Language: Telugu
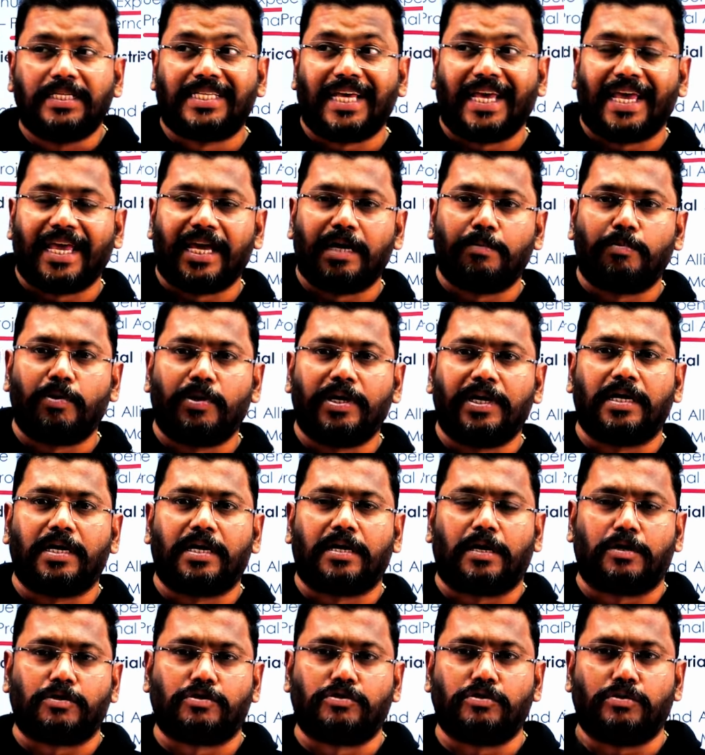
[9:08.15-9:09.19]
చేయబోయే
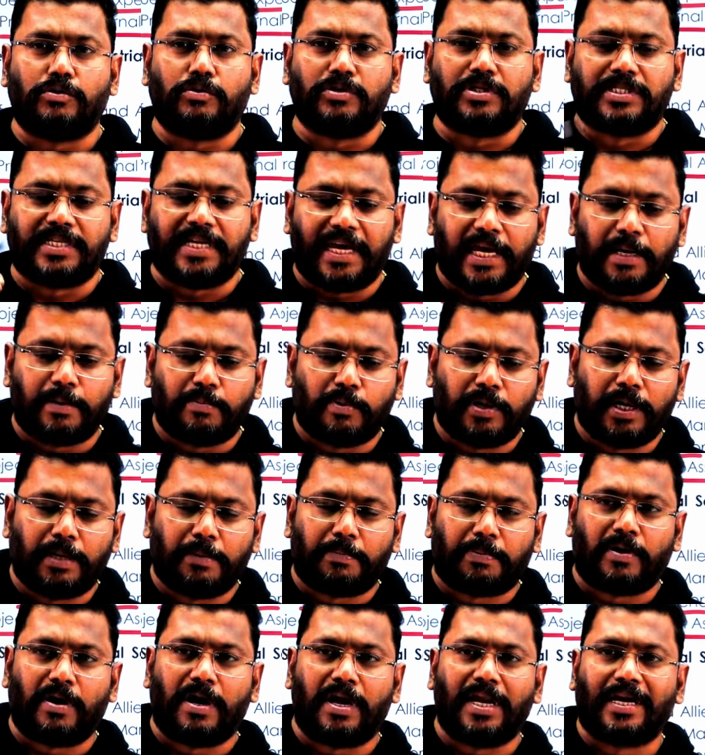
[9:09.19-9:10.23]
ఖర్చులు చేయబోయే
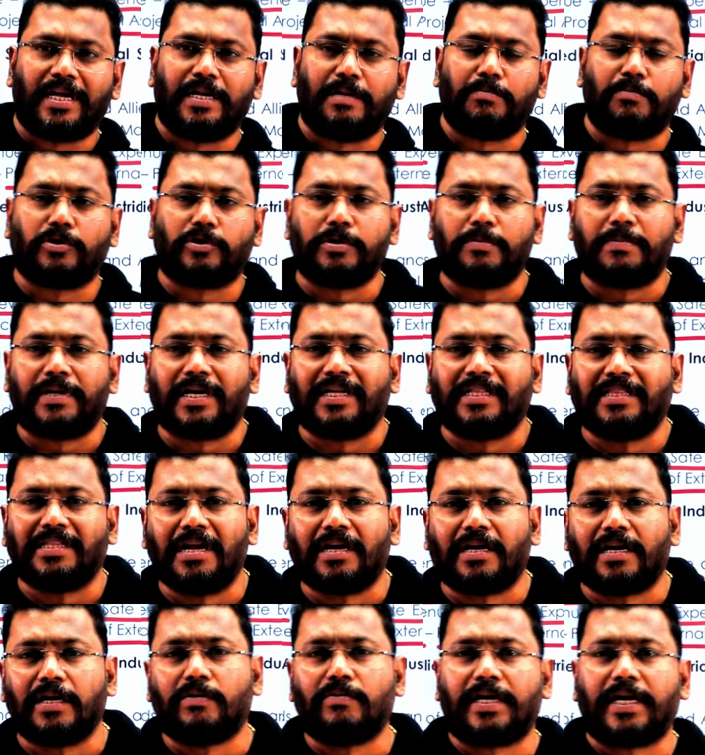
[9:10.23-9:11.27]
ప్రణాళికలు మొత్తం మనకి
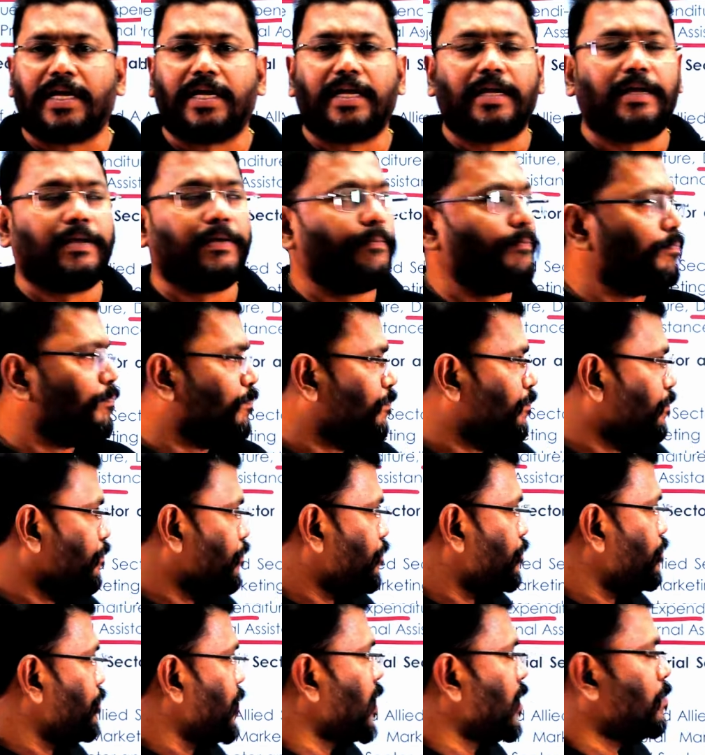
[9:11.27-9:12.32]
దేంట్లో ఉంటాయి
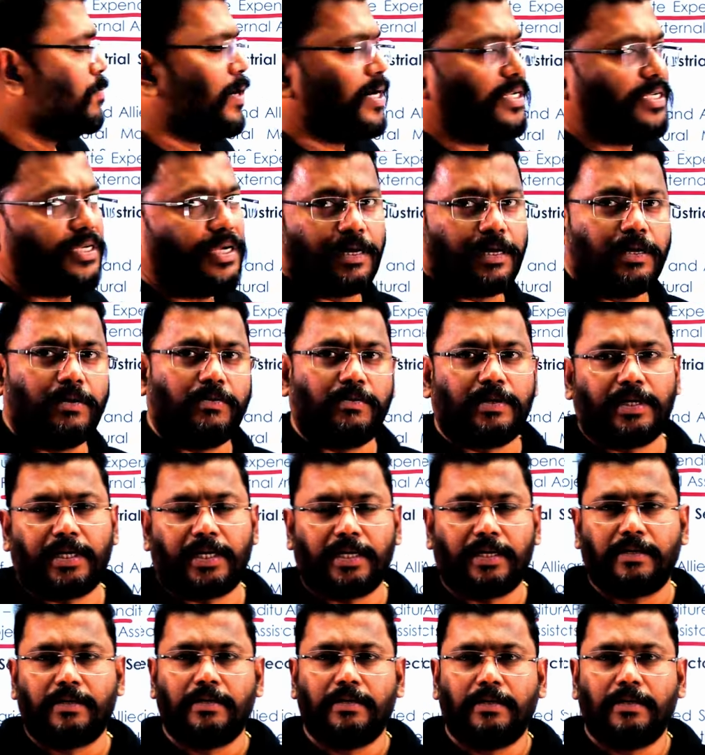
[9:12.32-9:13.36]
బడ్జెట్లో
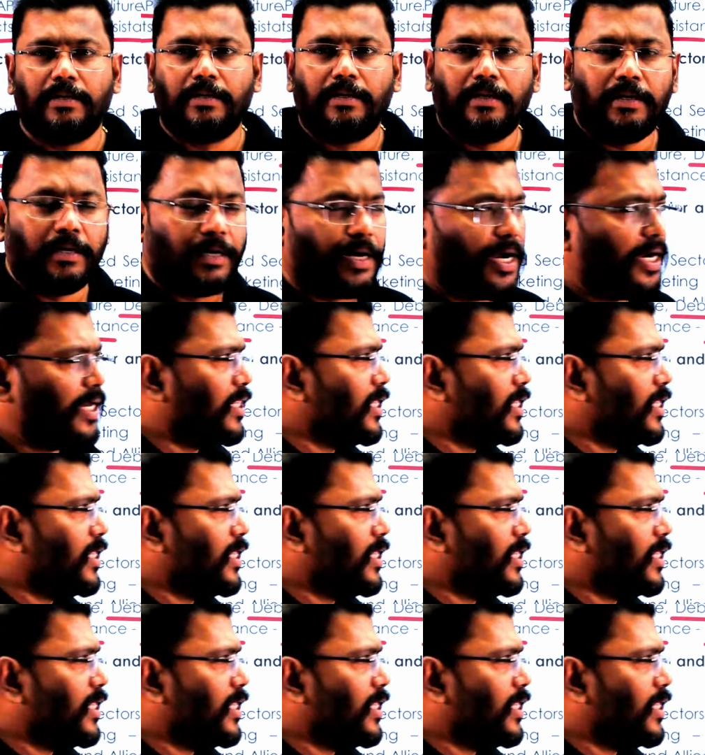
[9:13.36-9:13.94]
ఉంటాయి కానీ